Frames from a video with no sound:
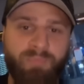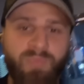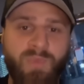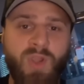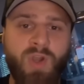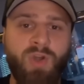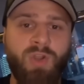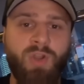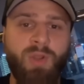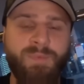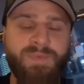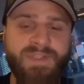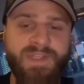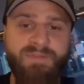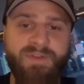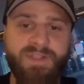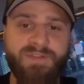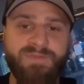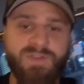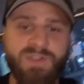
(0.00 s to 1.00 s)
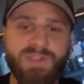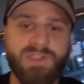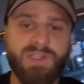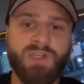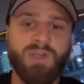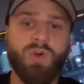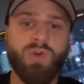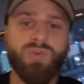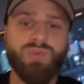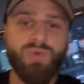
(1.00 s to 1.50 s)
Konopski was
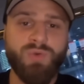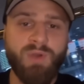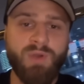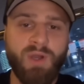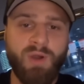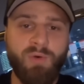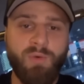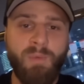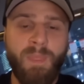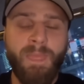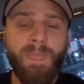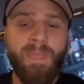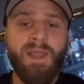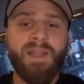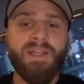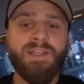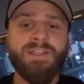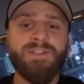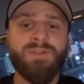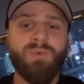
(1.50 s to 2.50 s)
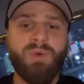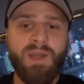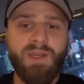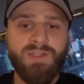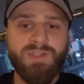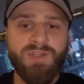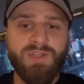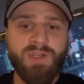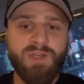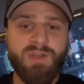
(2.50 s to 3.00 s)
wszystkich oszukał.
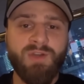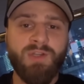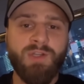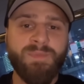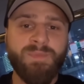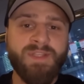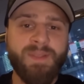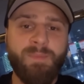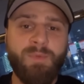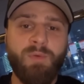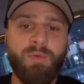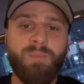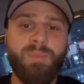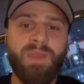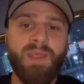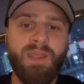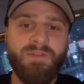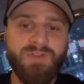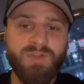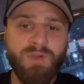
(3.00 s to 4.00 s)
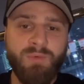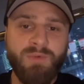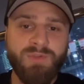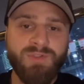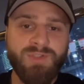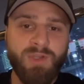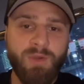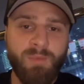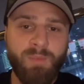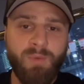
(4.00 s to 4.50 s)
Słuchajcie, Konopski był pierwszą
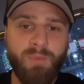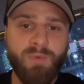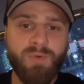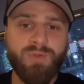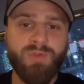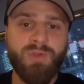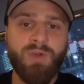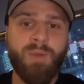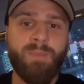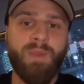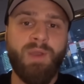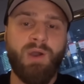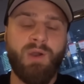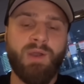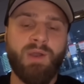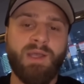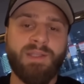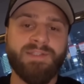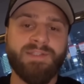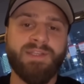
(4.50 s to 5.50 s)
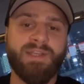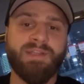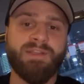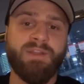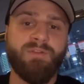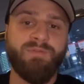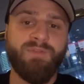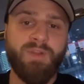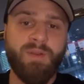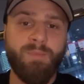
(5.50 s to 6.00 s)
osobą, która miała okazję ten
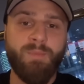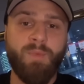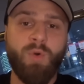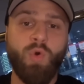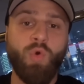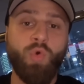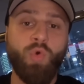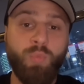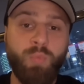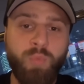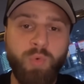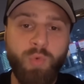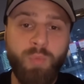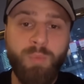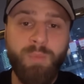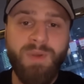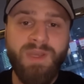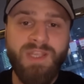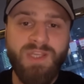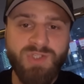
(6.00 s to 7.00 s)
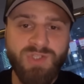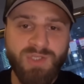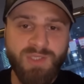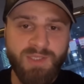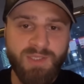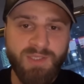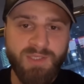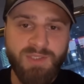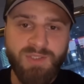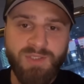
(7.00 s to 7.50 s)
film
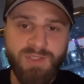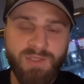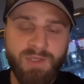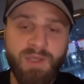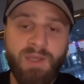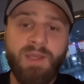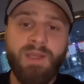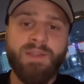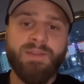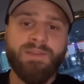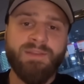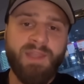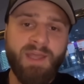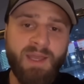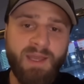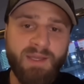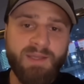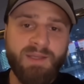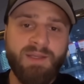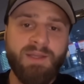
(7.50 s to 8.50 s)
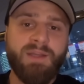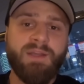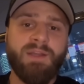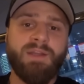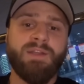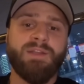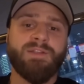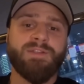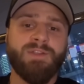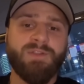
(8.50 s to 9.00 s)
upublicznić. Tak,
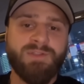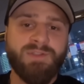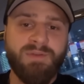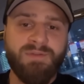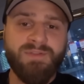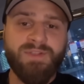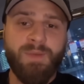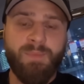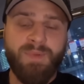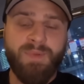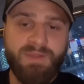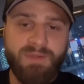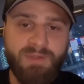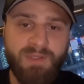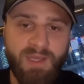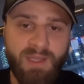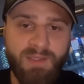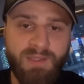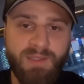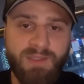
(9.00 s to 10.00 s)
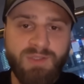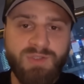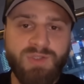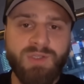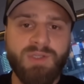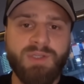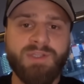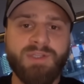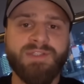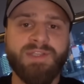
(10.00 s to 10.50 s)
został zapytany, czy
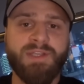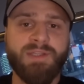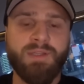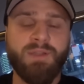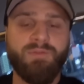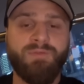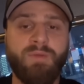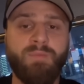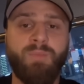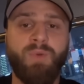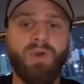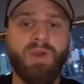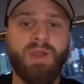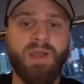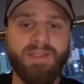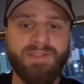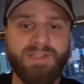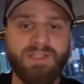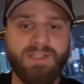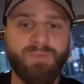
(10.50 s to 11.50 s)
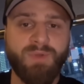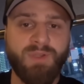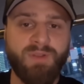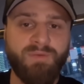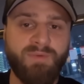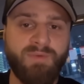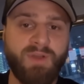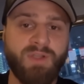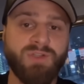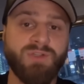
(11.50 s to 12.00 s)
chce ten film pokazać,
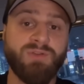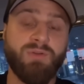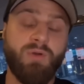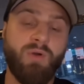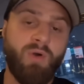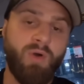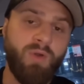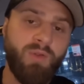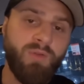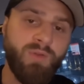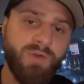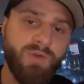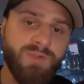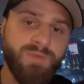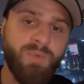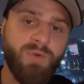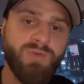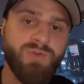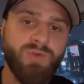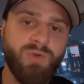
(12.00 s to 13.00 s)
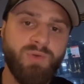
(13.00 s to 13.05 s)
ponieważ on rozpoczął